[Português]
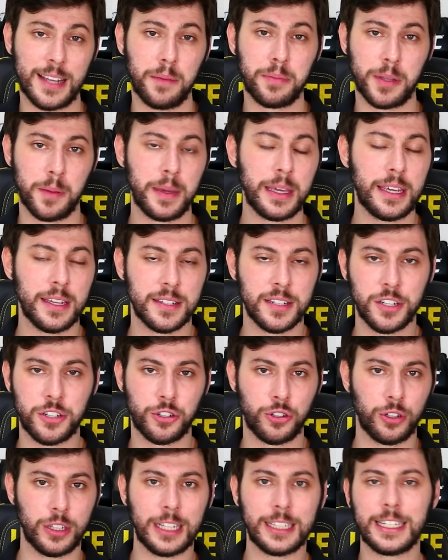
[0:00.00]
sabe também que
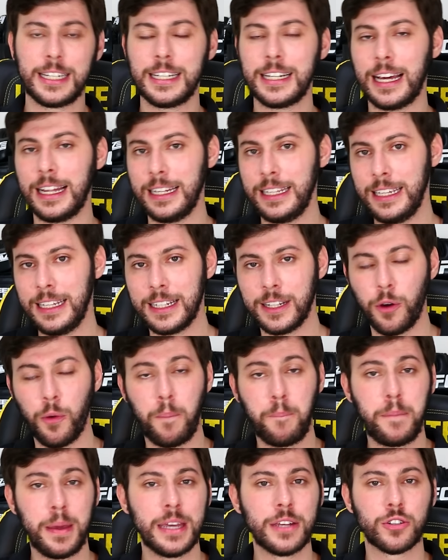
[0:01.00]
existe toda a adrenalina, o
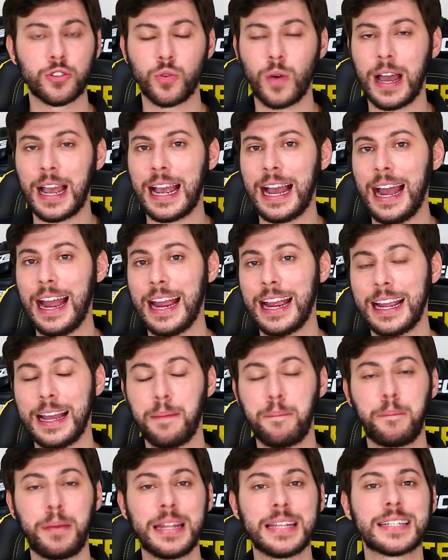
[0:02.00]
peso, a carga, a
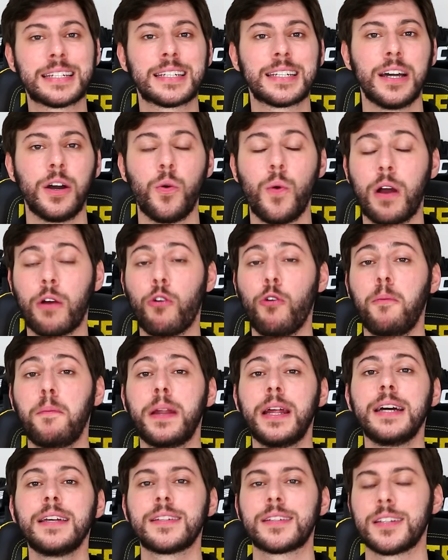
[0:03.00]
pressão, a
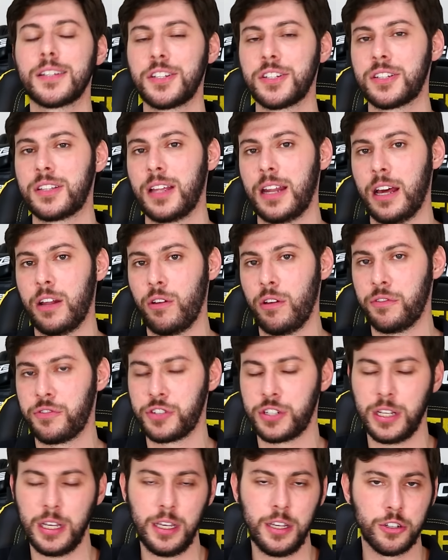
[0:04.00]
cobrança de estrear no
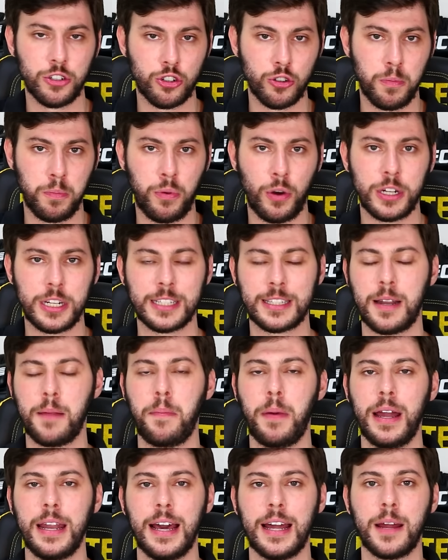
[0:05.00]
UFC e isso pode
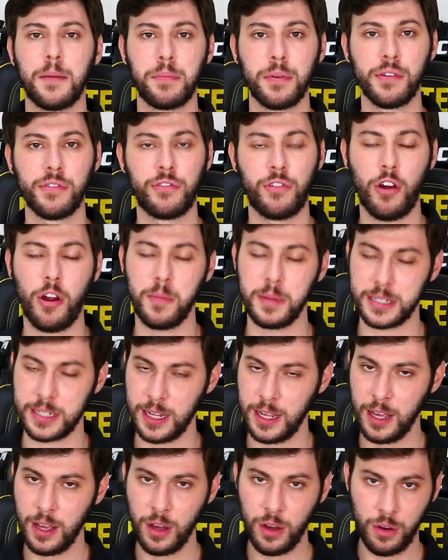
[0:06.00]
atrapalhar na performance.
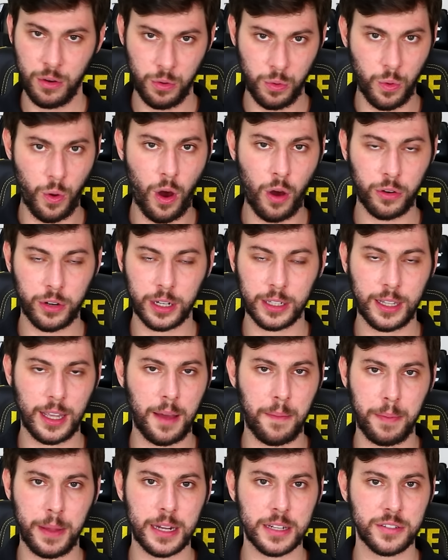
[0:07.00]
O Walker tem
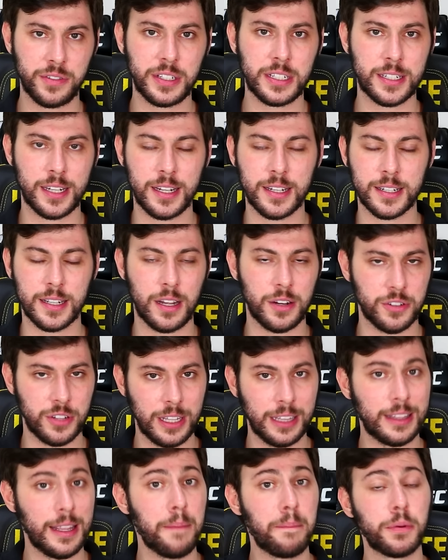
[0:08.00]
apenas 26 anos,
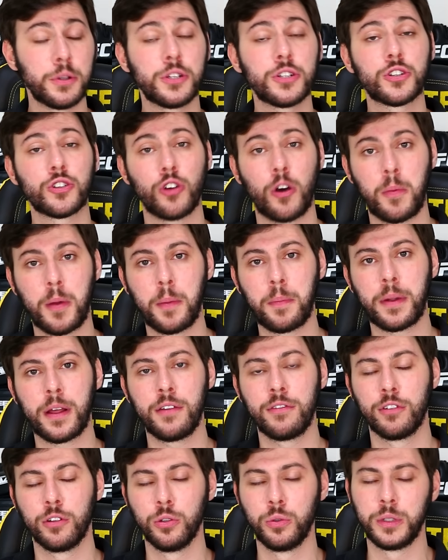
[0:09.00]
tem tempo de sobra para
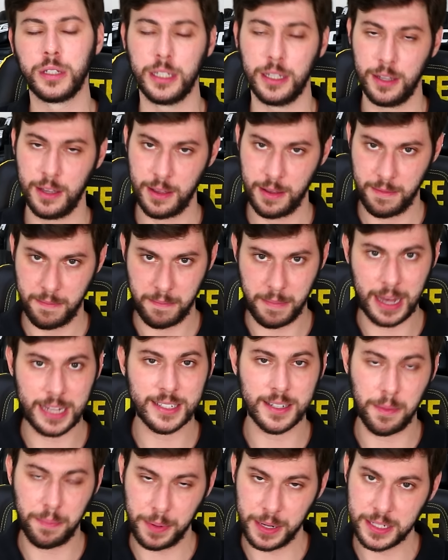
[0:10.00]
evoluir
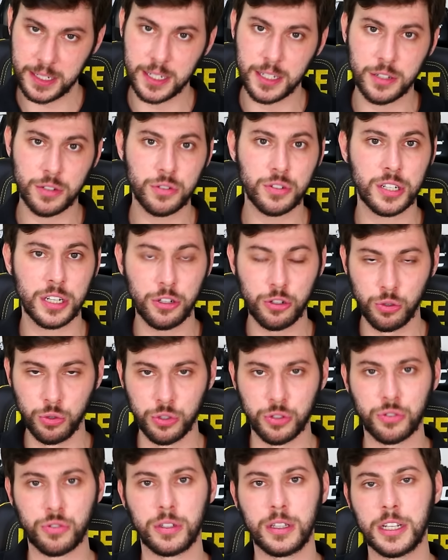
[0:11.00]
mas é preciso ser
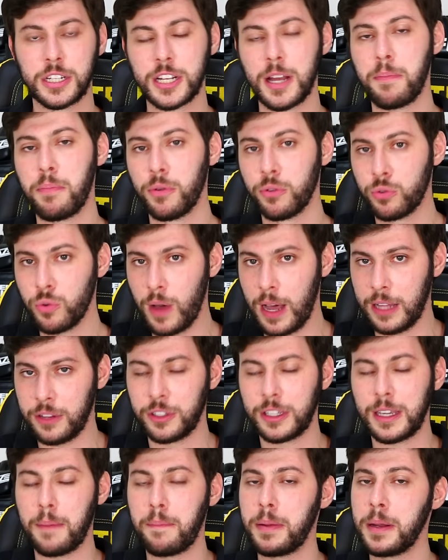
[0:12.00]
justo e deixar
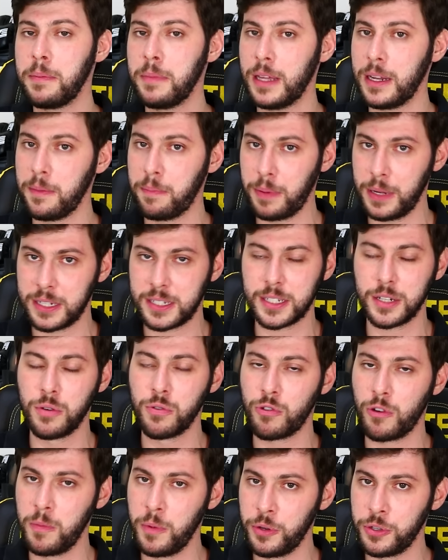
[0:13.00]
pontuado que a primeira impressão,
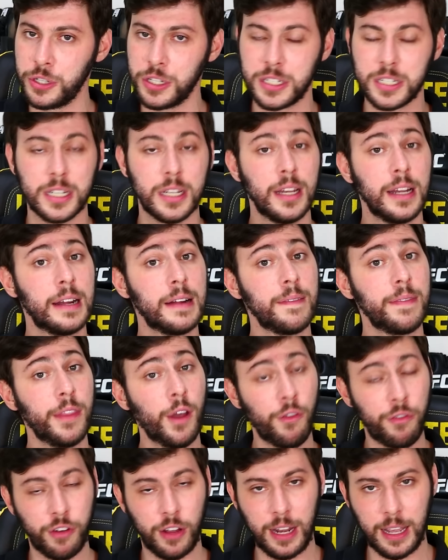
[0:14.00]
como eu disse,
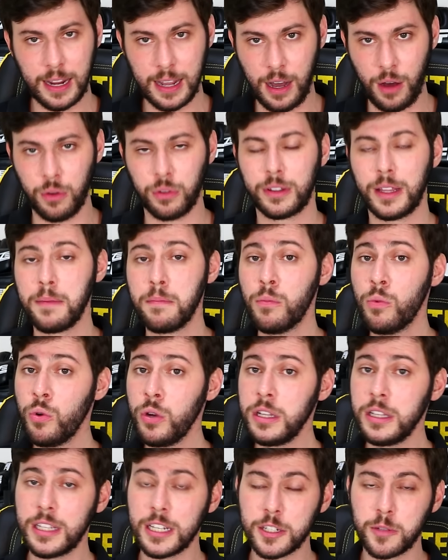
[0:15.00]
não foi legal. Tem
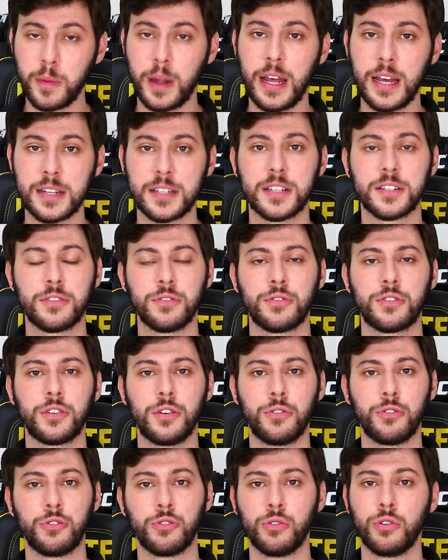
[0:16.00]
muitas brechas no
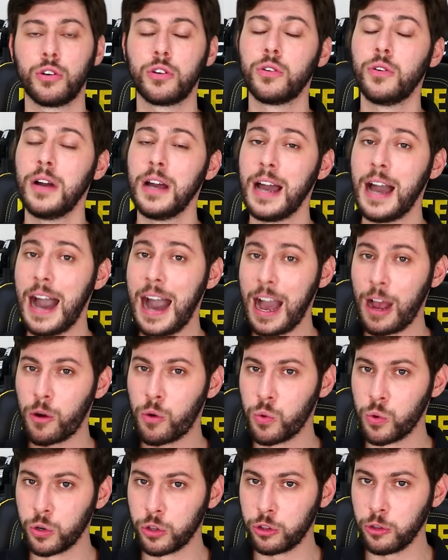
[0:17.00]
seu jogo, a
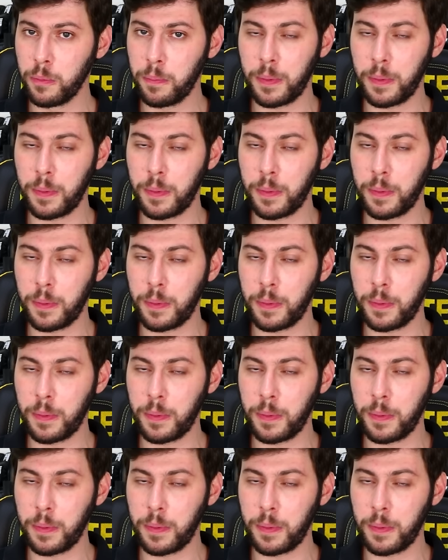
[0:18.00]
curto